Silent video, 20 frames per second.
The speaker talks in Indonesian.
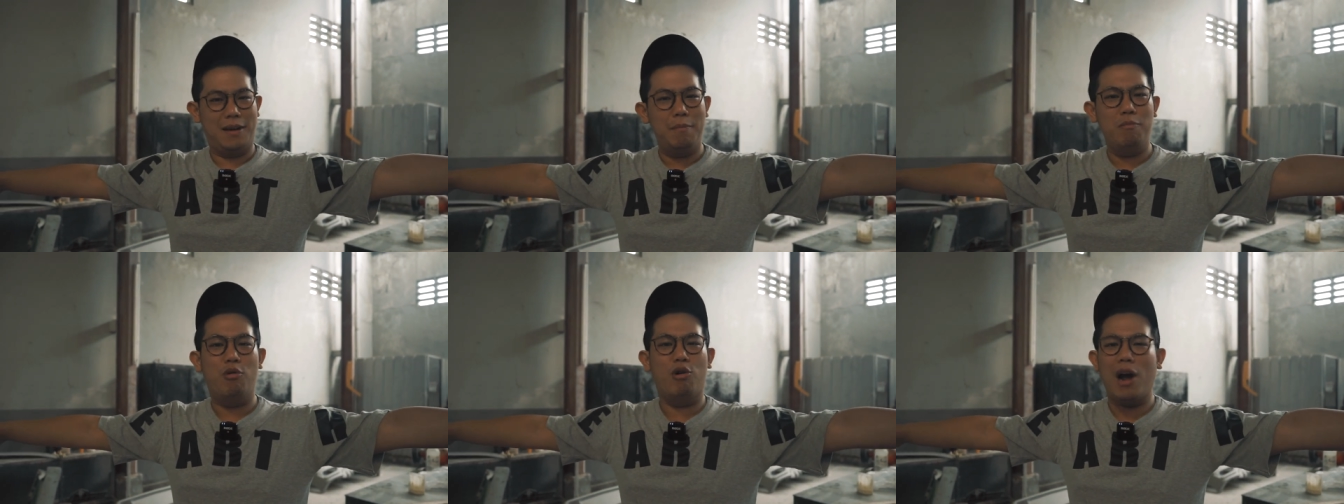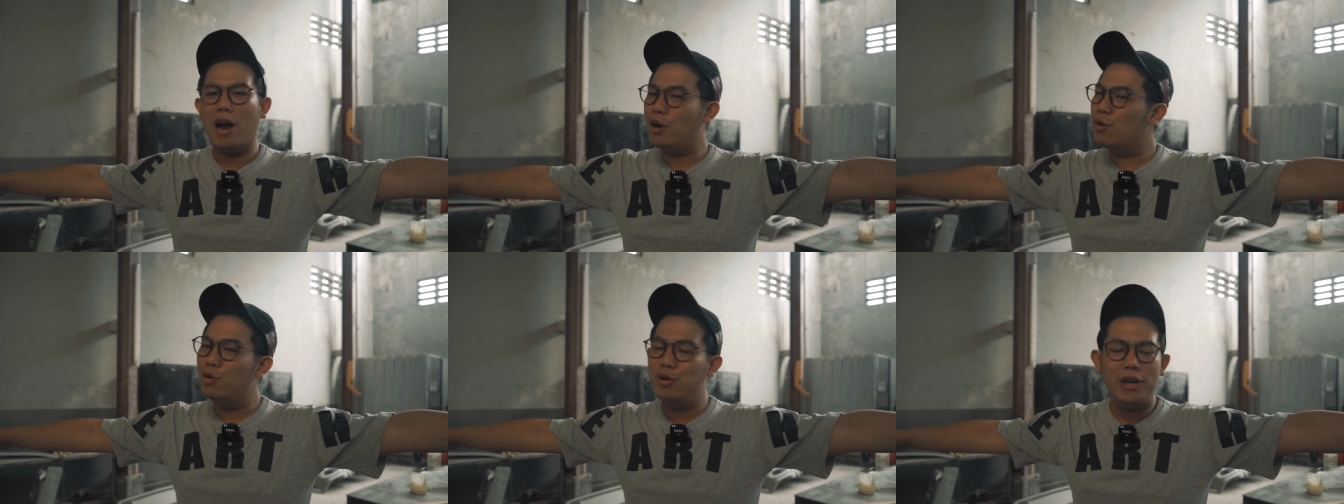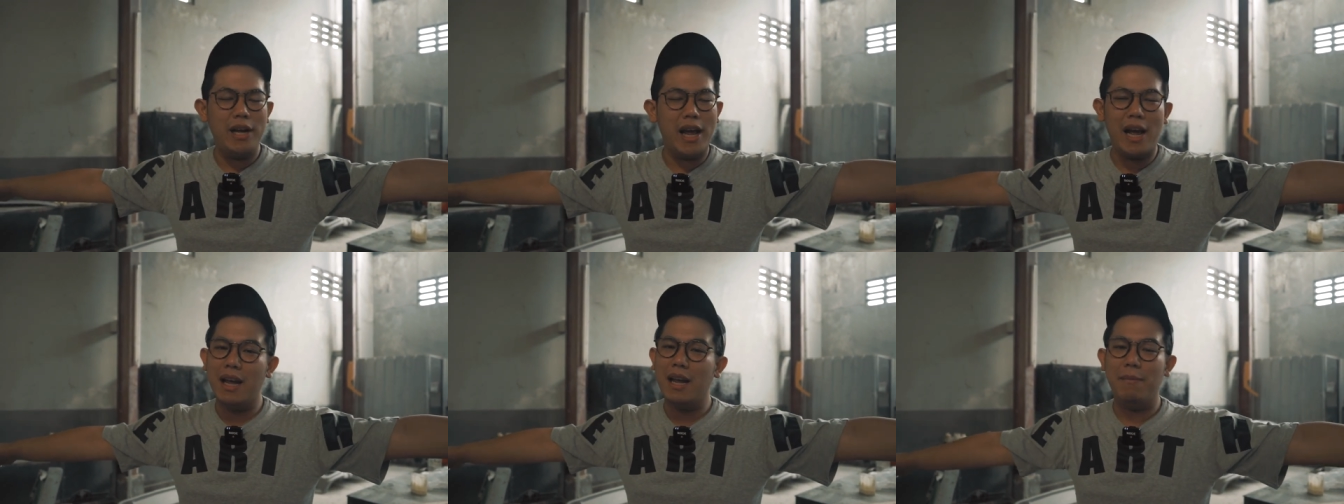bukan
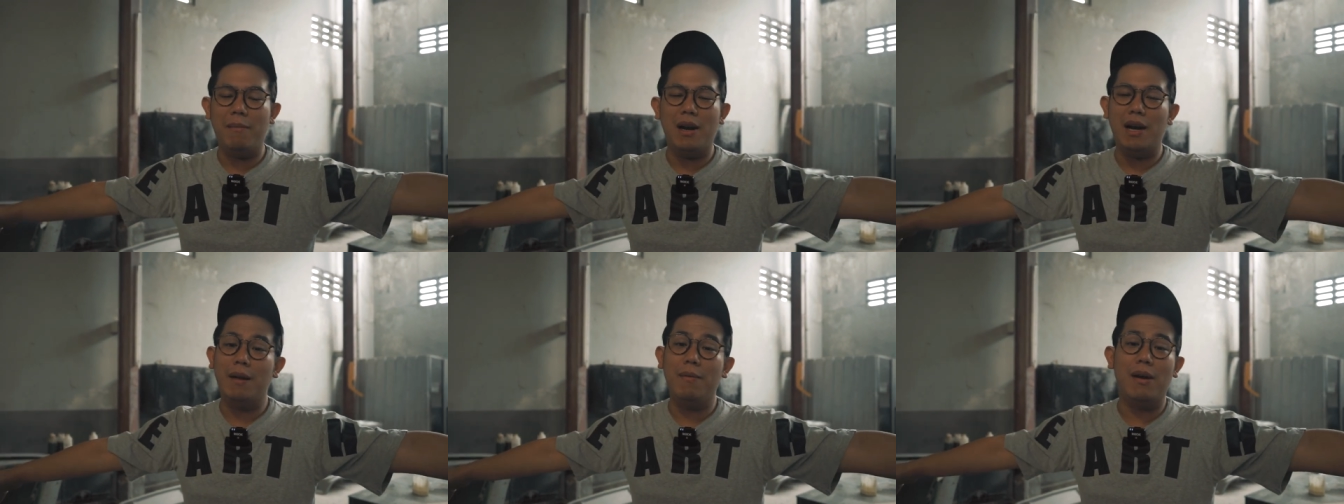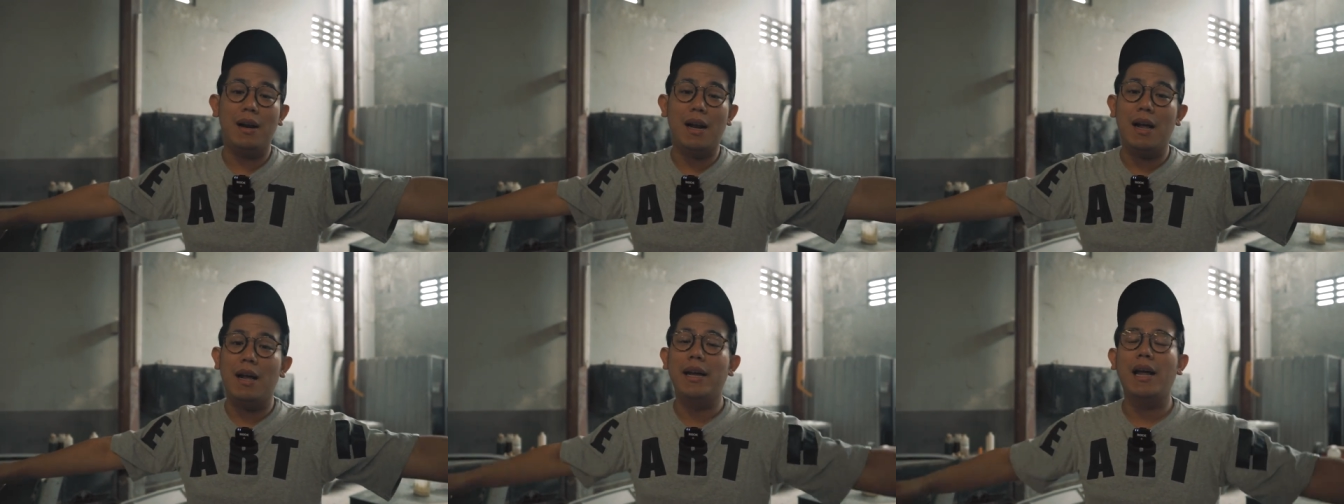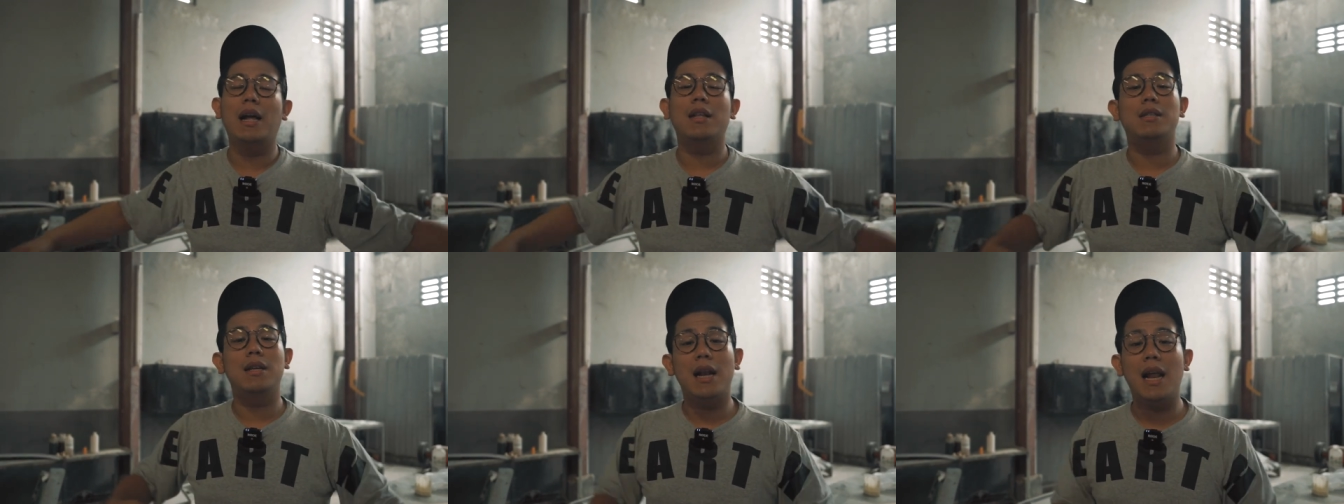dunia yang gimana-gimana,
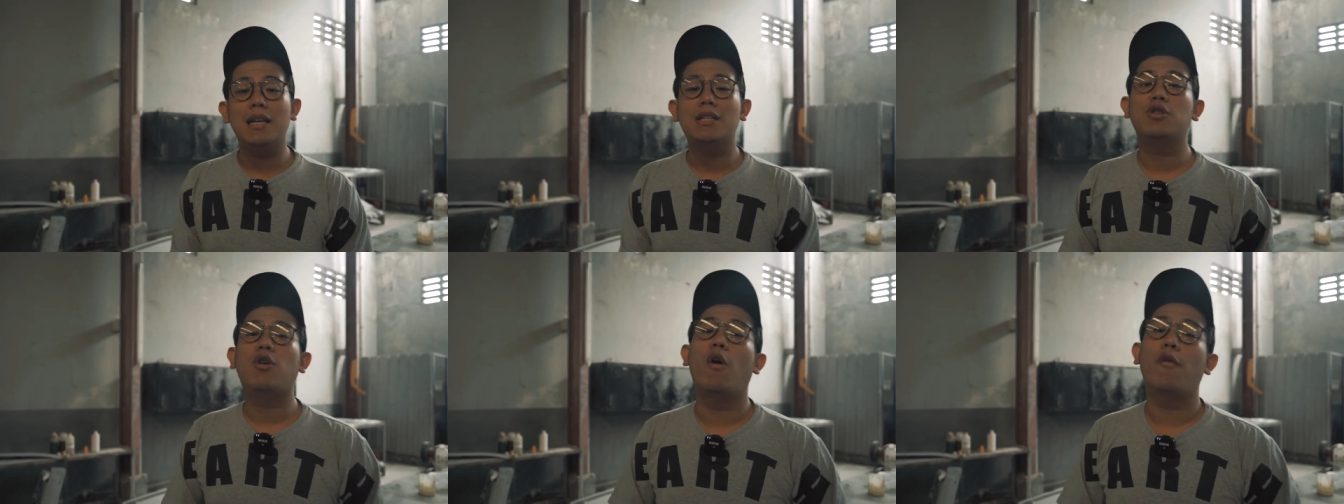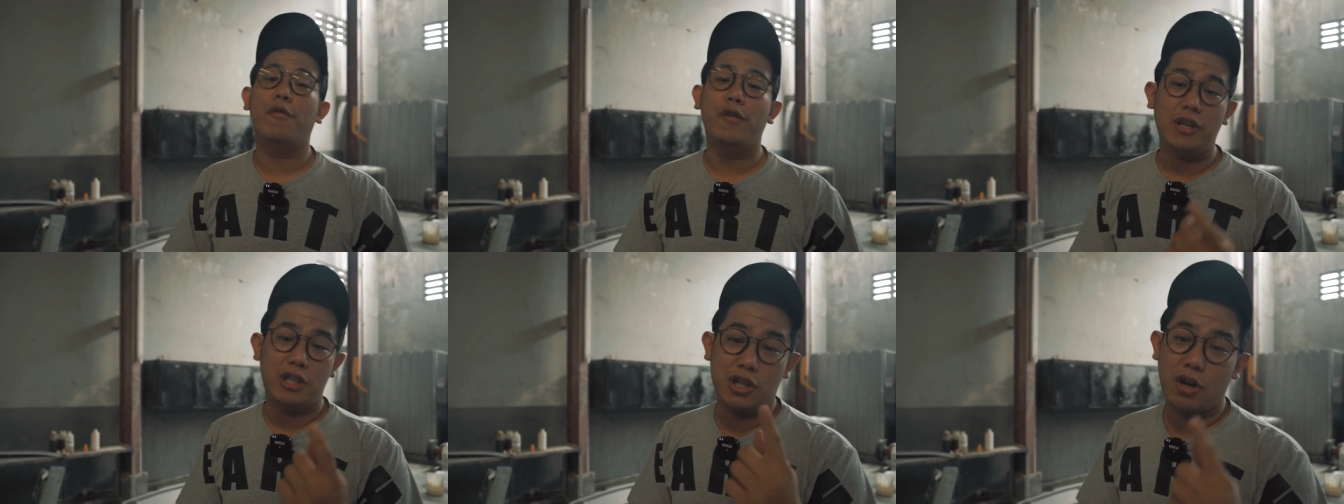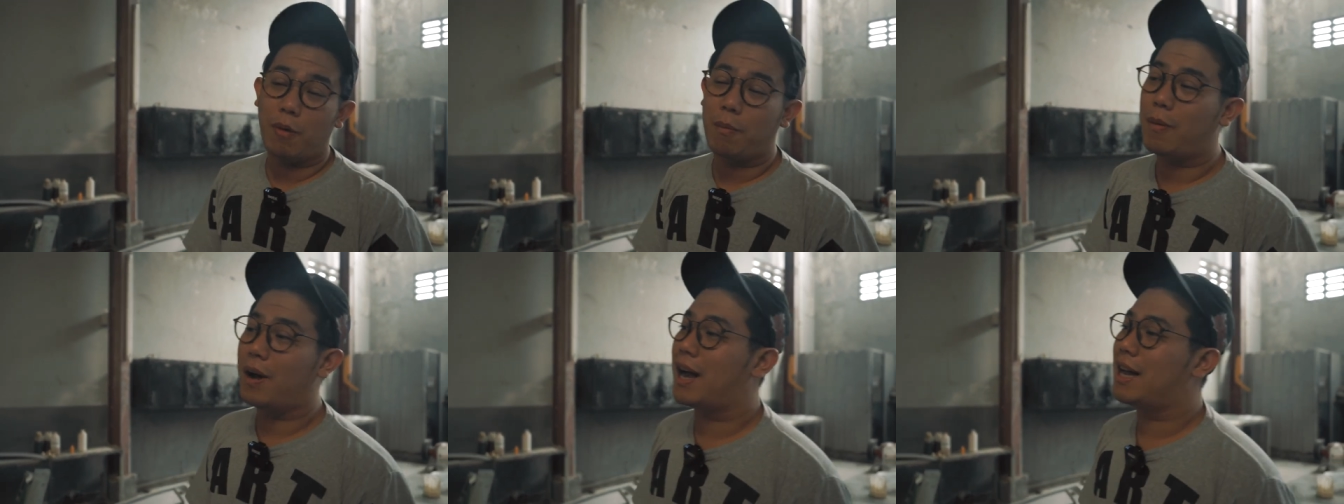yang jelas coffee
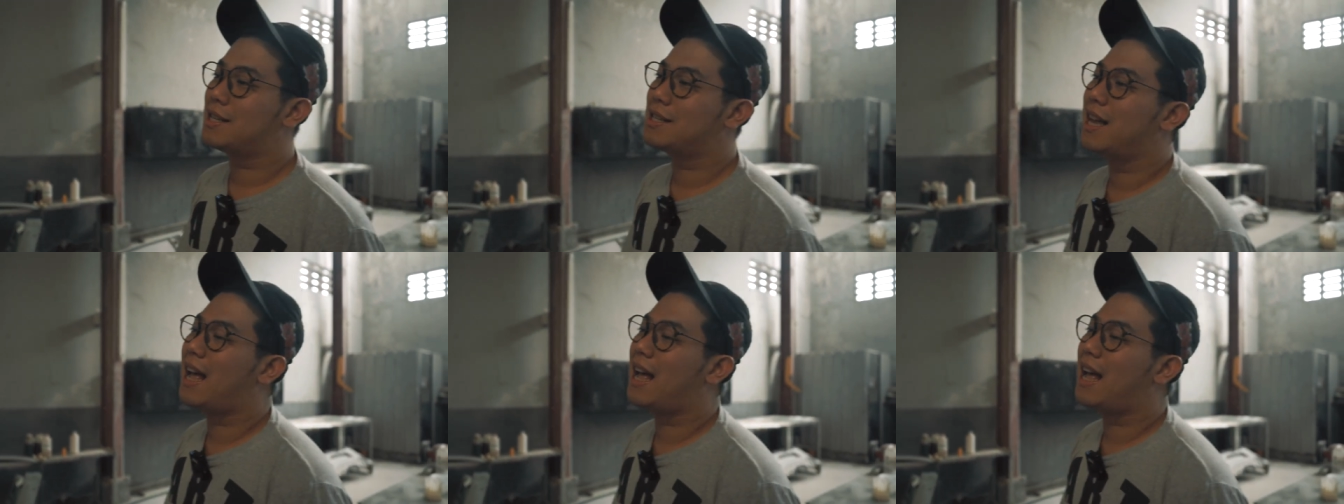shop guys.